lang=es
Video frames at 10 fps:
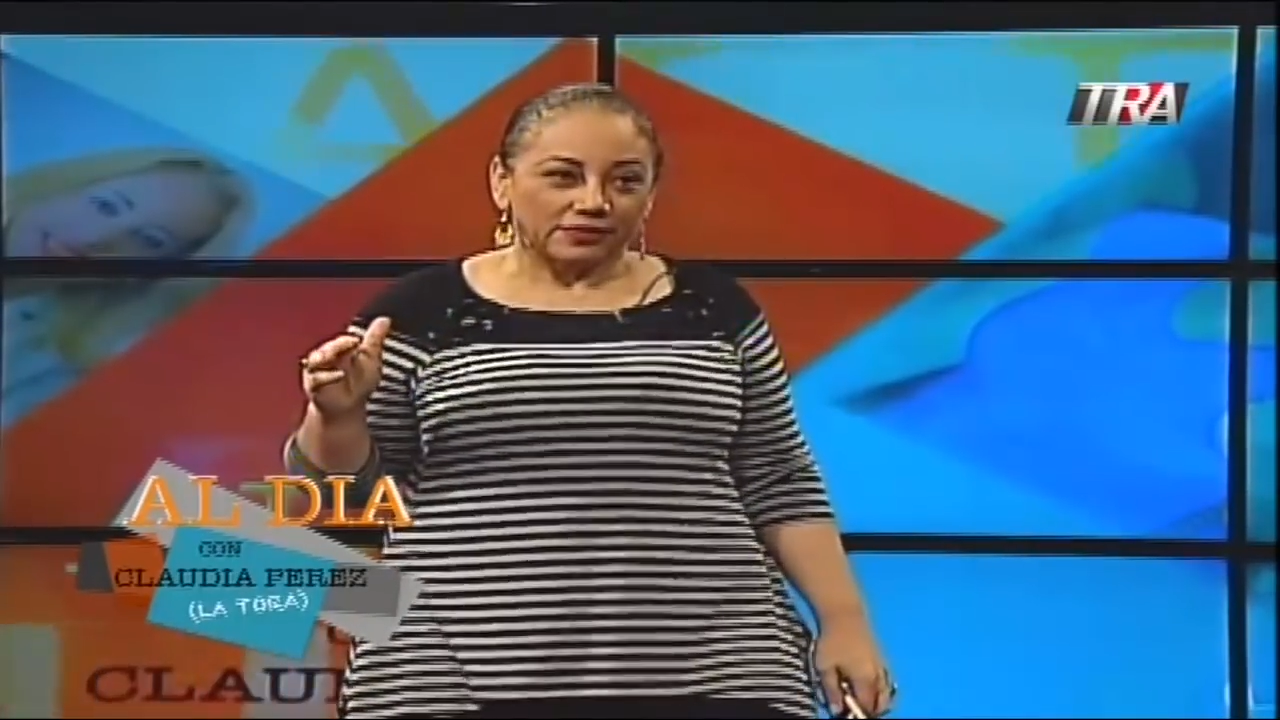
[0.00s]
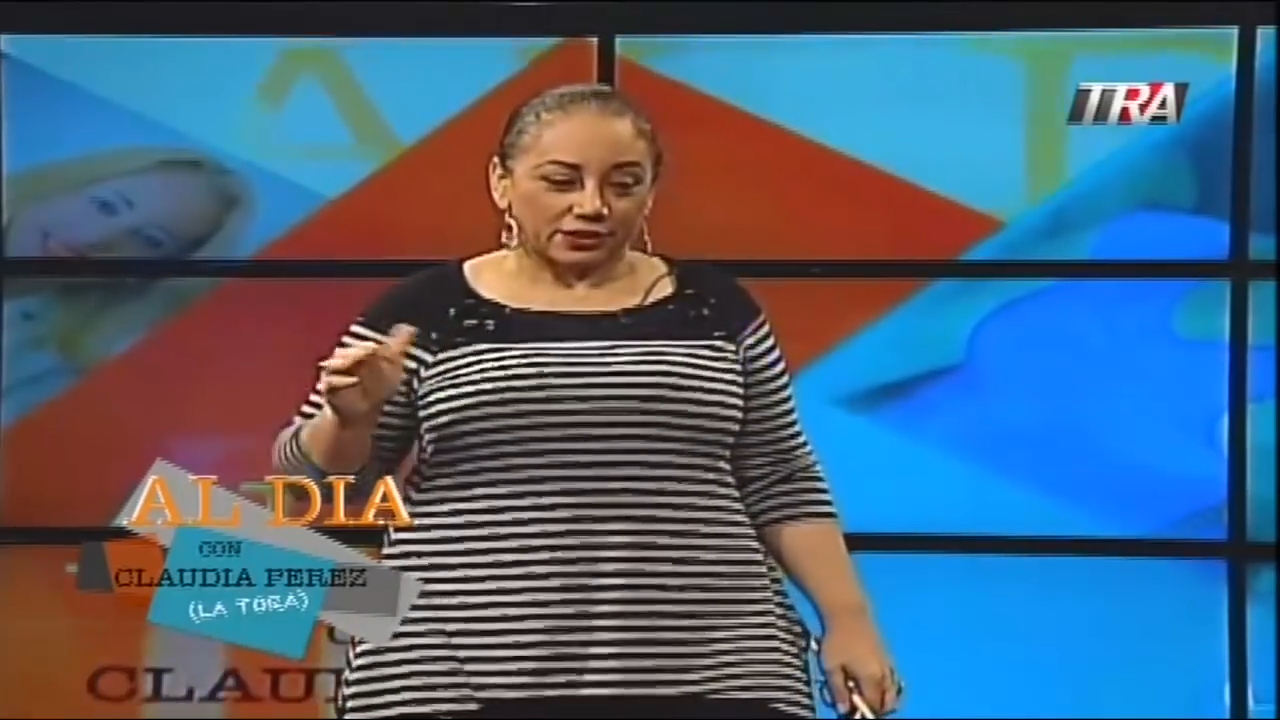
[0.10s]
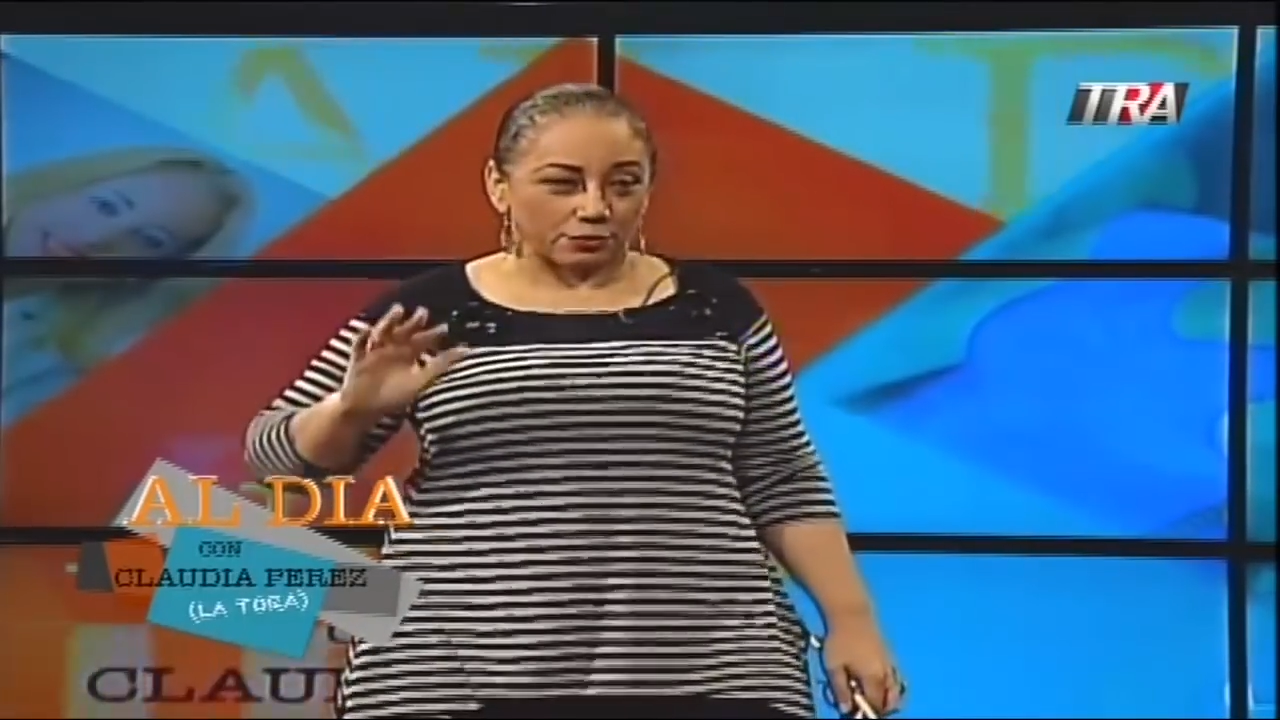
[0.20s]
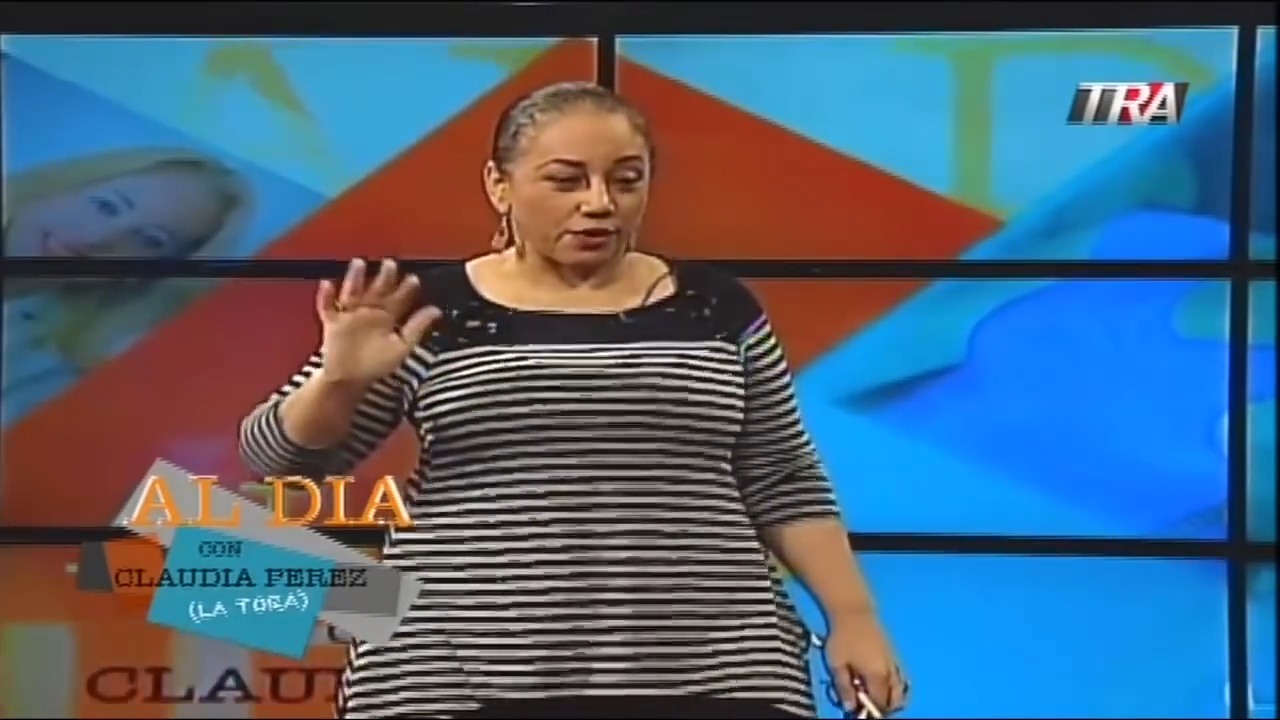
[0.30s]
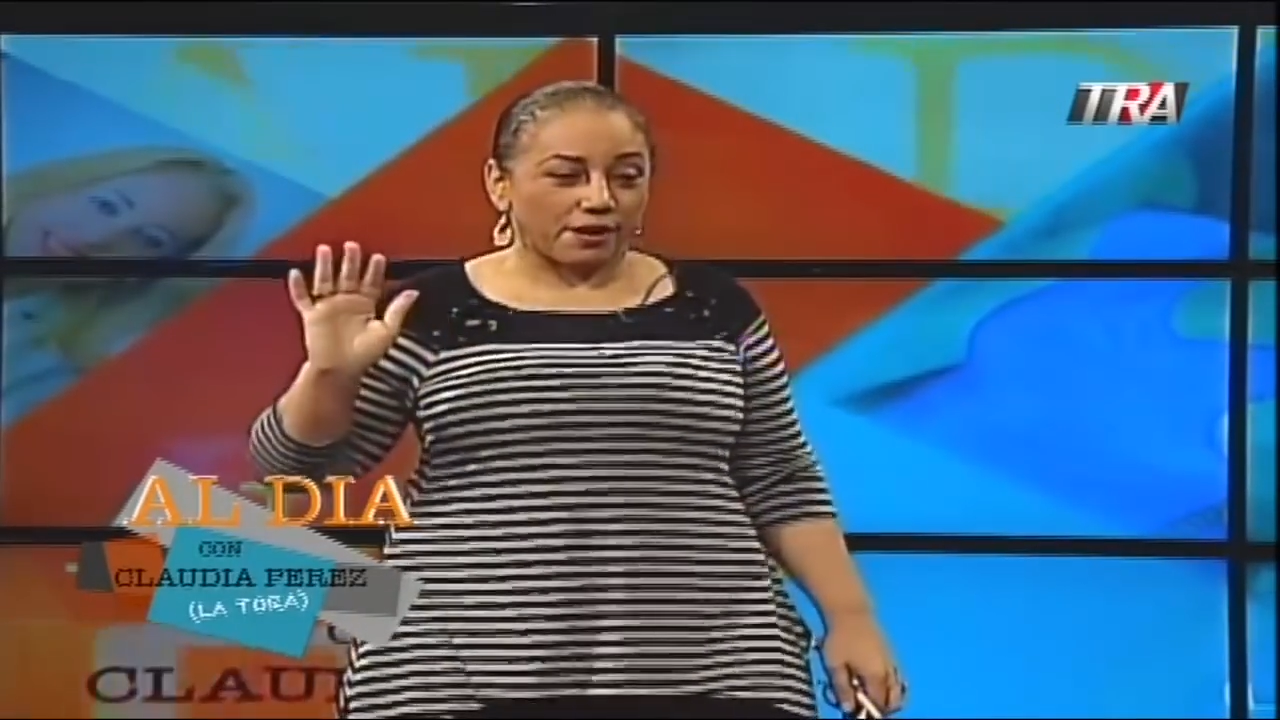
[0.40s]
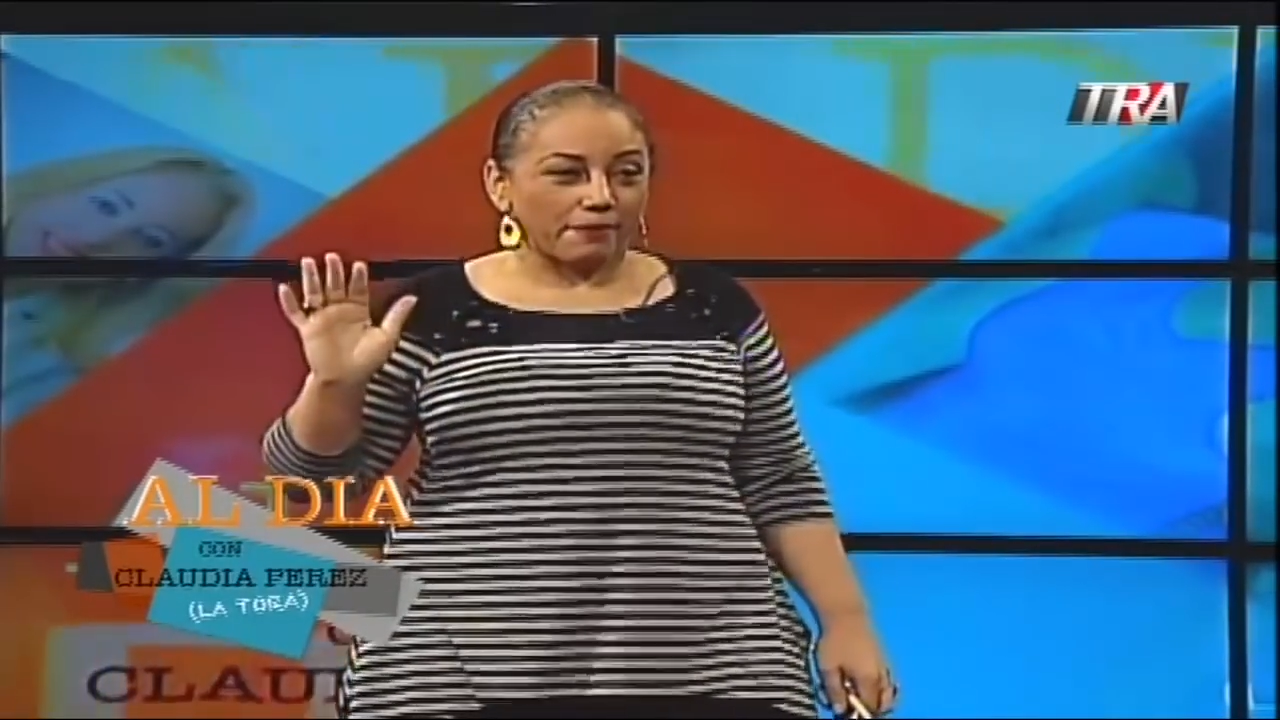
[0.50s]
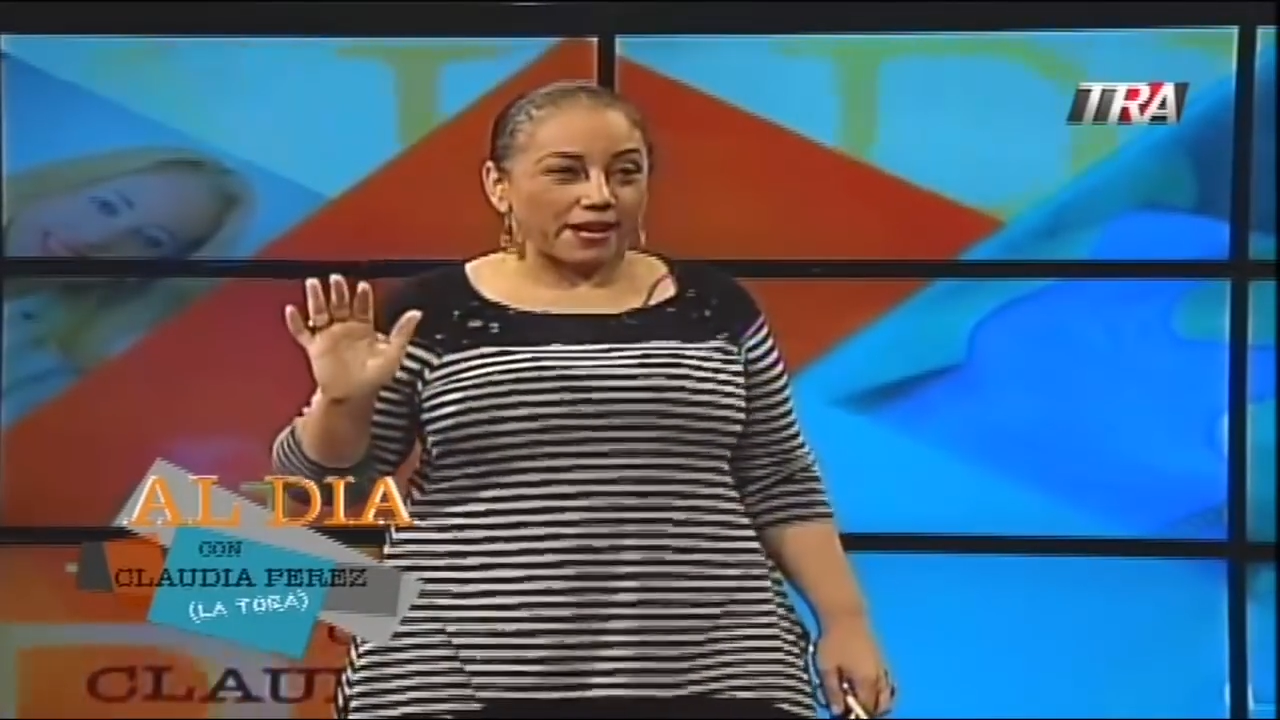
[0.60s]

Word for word: que sus mujeres han